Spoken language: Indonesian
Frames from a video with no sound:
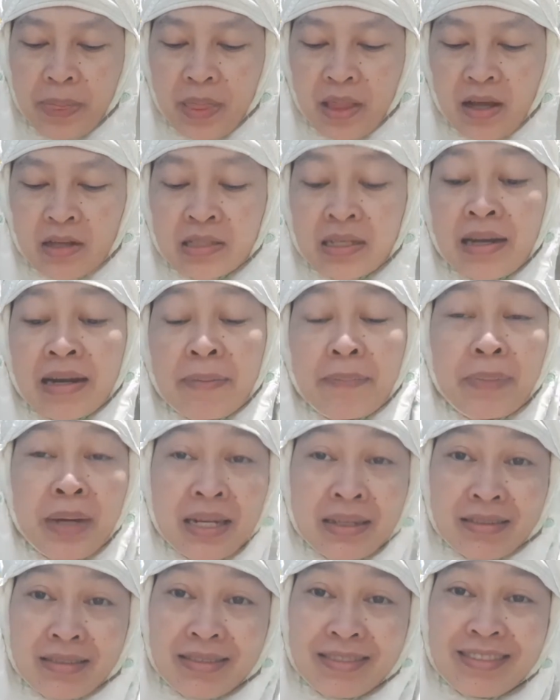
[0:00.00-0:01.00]

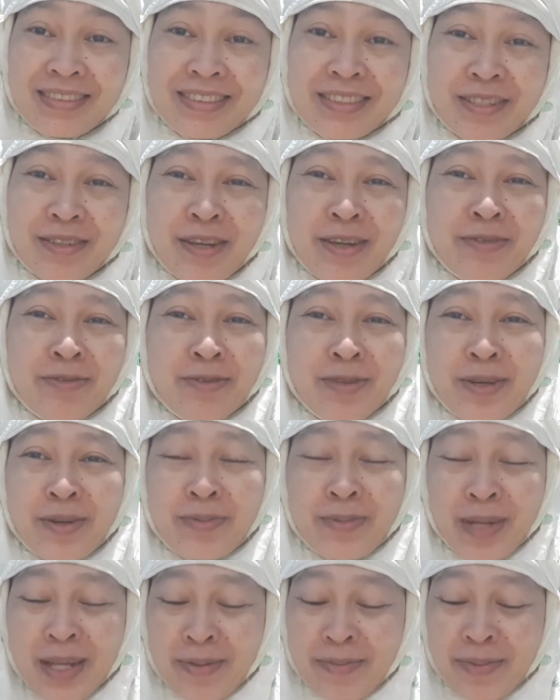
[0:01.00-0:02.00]
sarapan dan udah
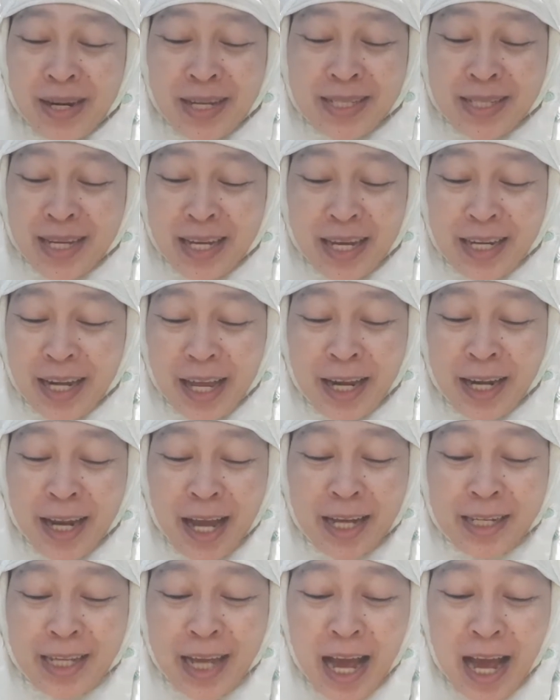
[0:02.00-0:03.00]
mulai merasakan
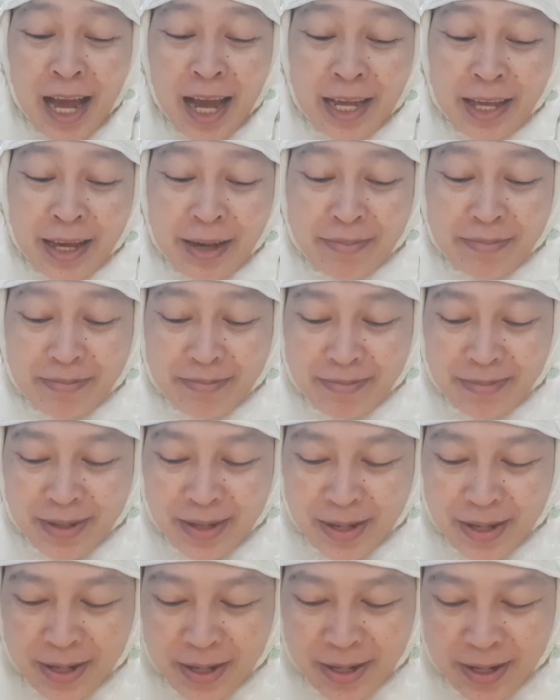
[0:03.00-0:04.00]
enaknya ayam
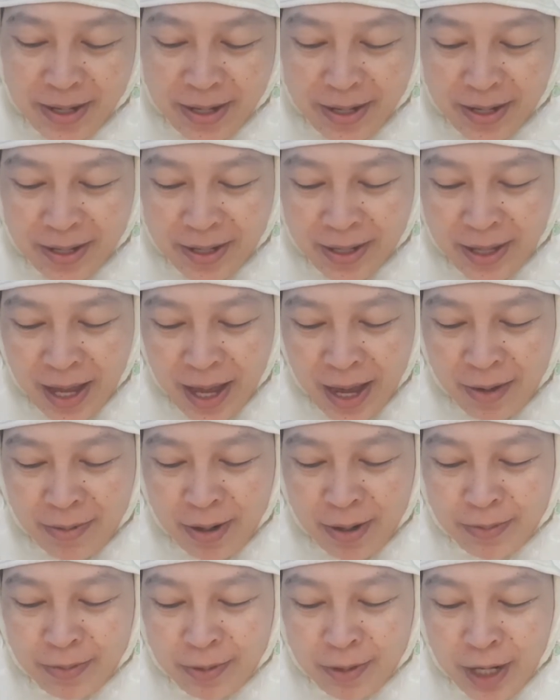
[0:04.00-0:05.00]
ya
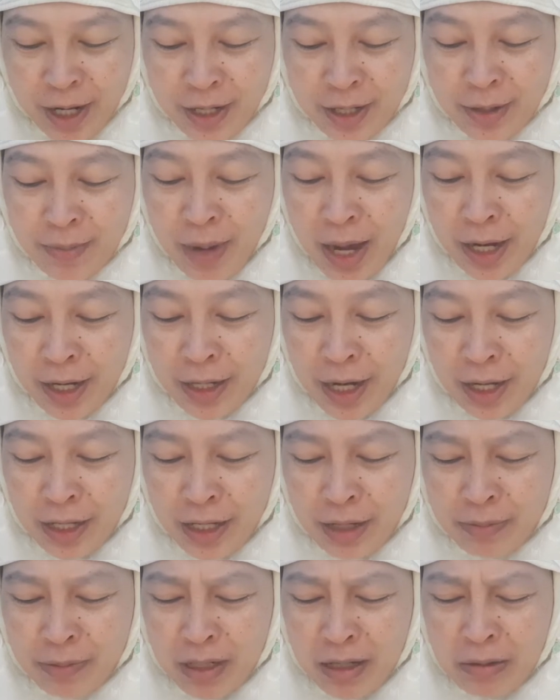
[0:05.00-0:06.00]
walaupun dari kemarin
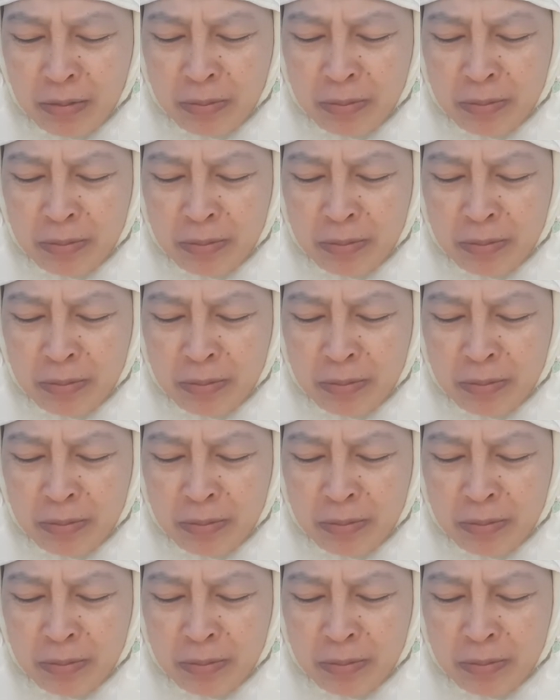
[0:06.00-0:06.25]
ayamnya